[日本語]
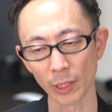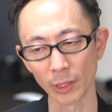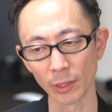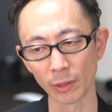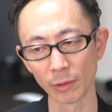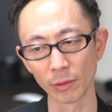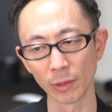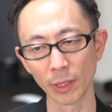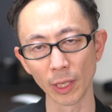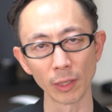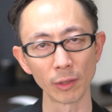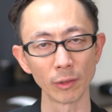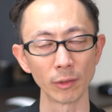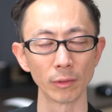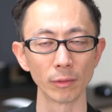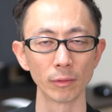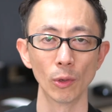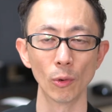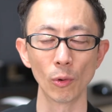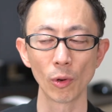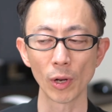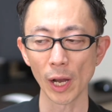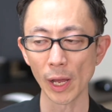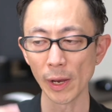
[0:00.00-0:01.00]
してくれる
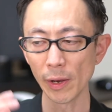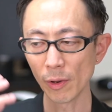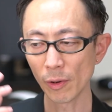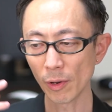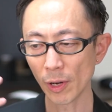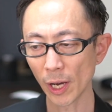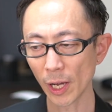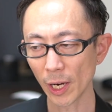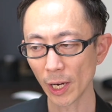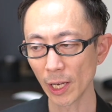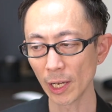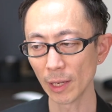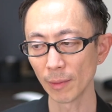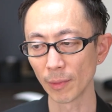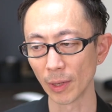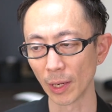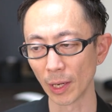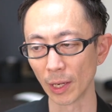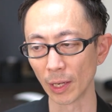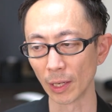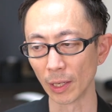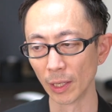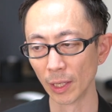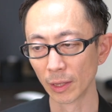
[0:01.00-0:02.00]
お金を払え
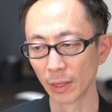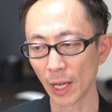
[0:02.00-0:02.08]
ば